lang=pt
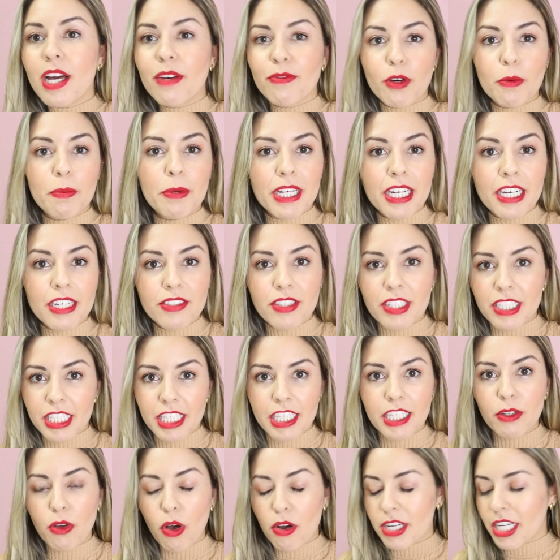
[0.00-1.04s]
Vou pegando
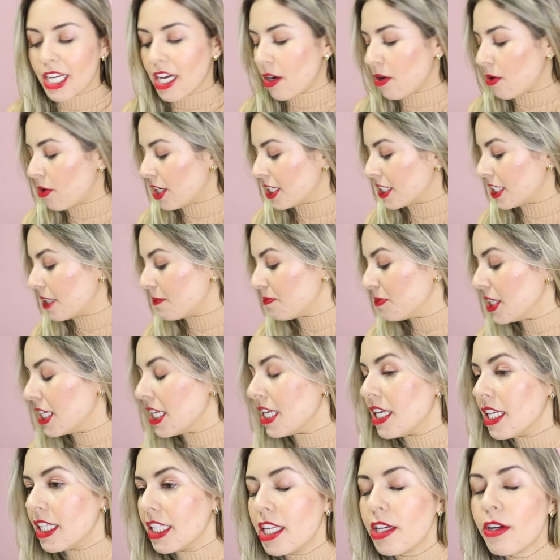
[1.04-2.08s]
aqui em qualquer ordem. O
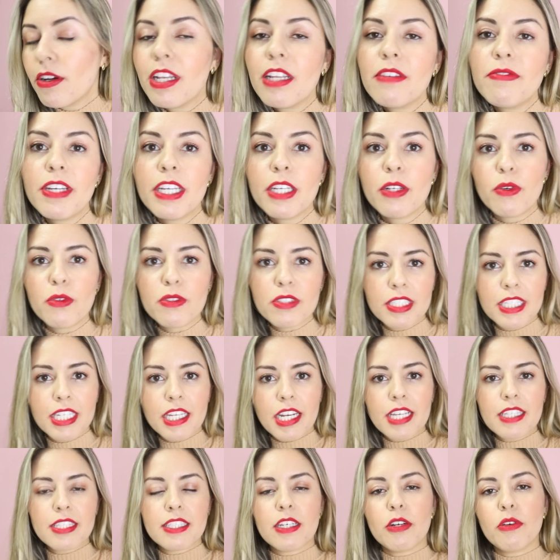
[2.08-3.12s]
que, que eu levei em
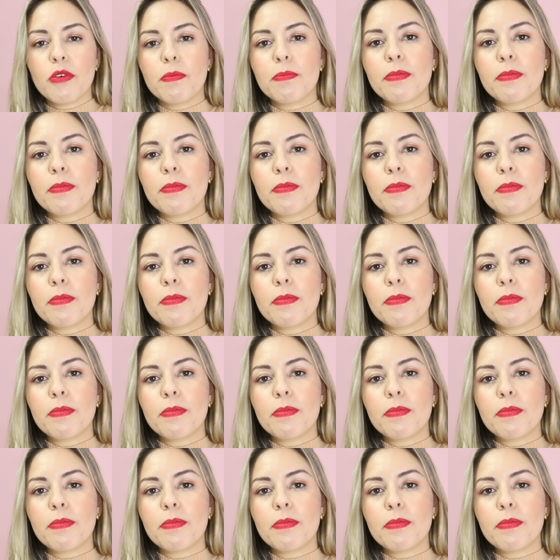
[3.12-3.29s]
consideração?